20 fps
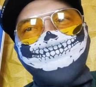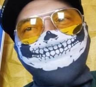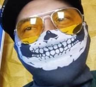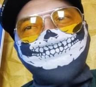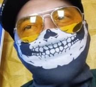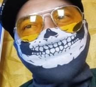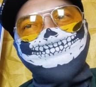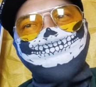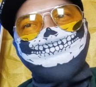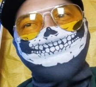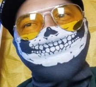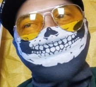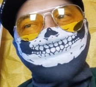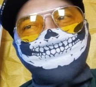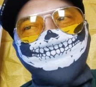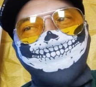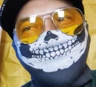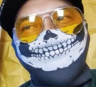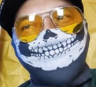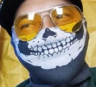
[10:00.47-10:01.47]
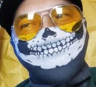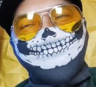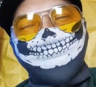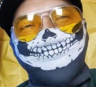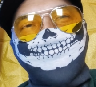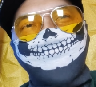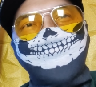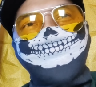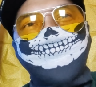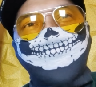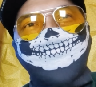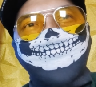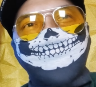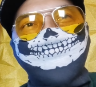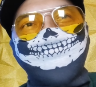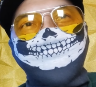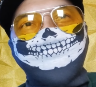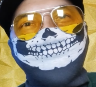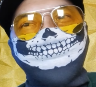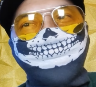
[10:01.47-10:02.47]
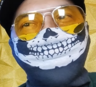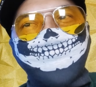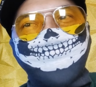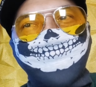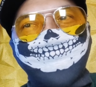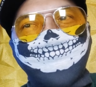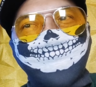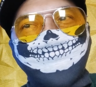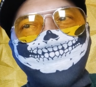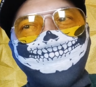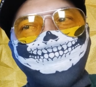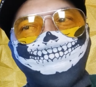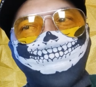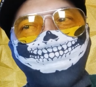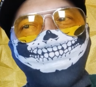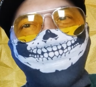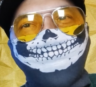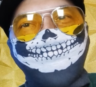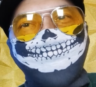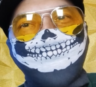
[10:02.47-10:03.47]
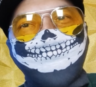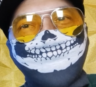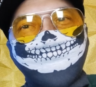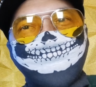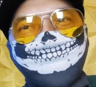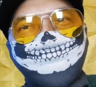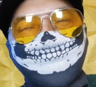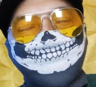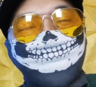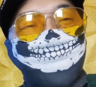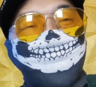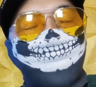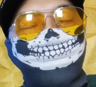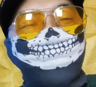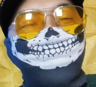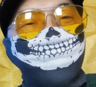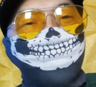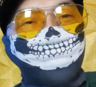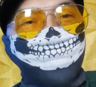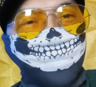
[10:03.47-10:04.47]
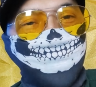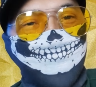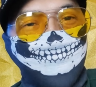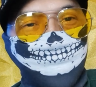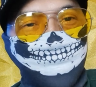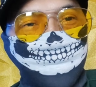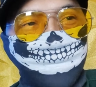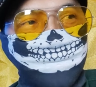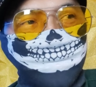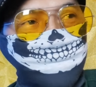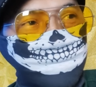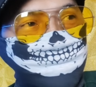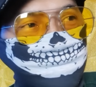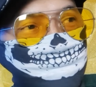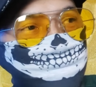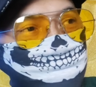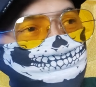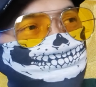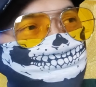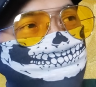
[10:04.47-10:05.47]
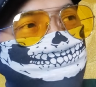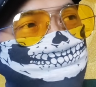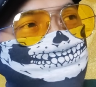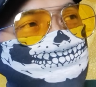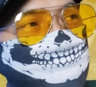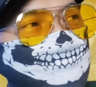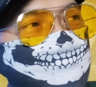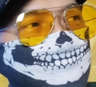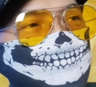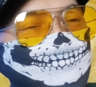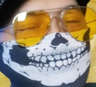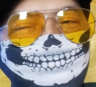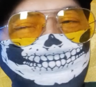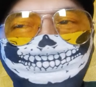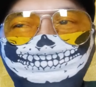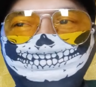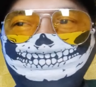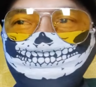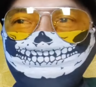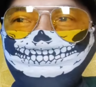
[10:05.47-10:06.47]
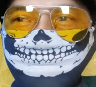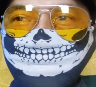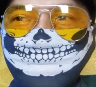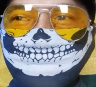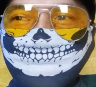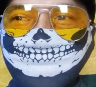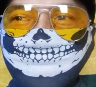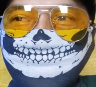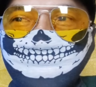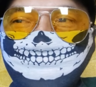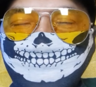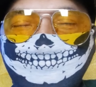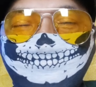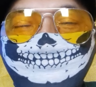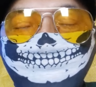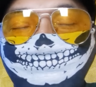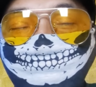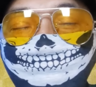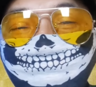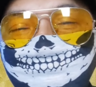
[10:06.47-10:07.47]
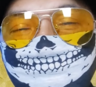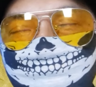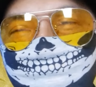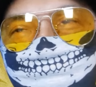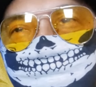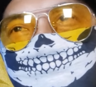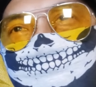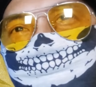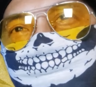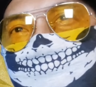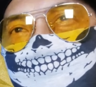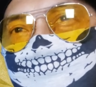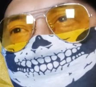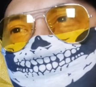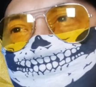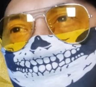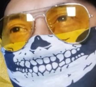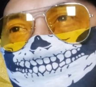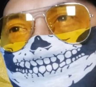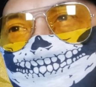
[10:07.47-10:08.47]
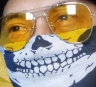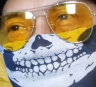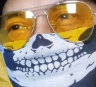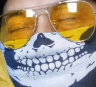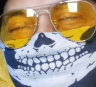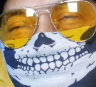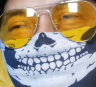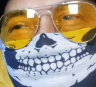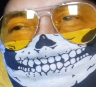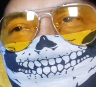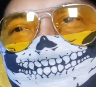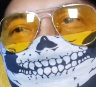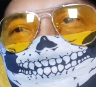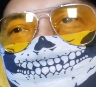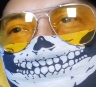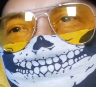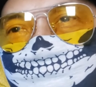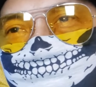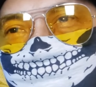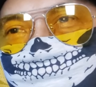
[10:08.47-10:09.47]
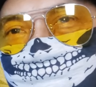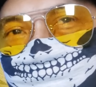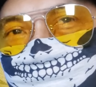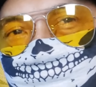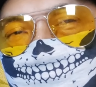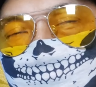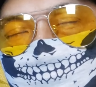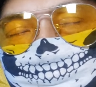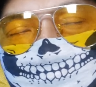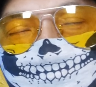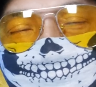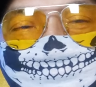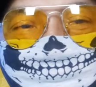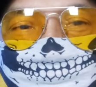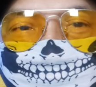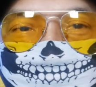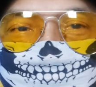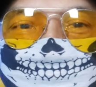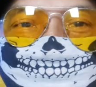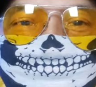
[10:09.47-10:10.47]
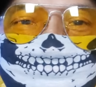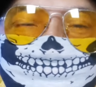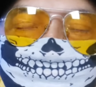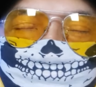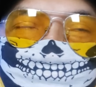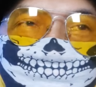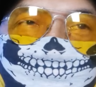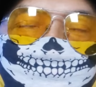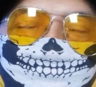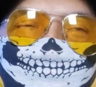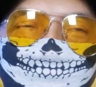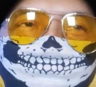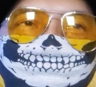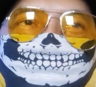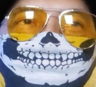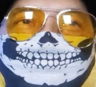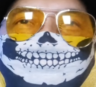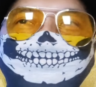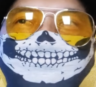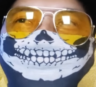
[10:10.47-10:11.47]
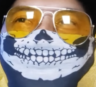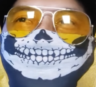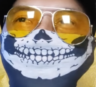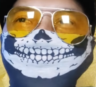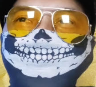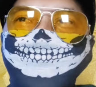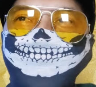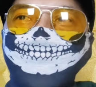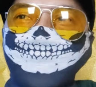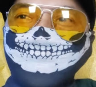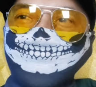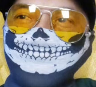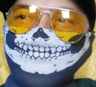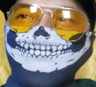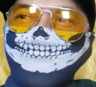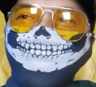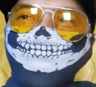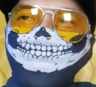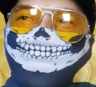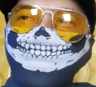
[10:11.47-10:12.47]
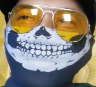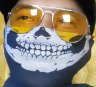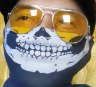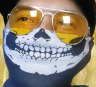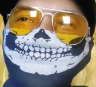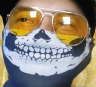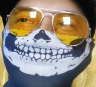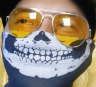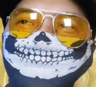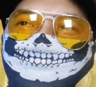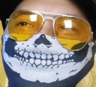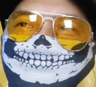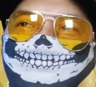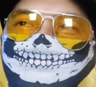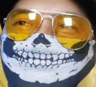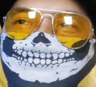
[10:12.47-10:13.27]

di uh, media dia lebih ngomongin 50 yang ya saya nggak tahu itu yang berkaitan dengan darul quran atau apa gimana itu nggak tahu karena ketika ngomong di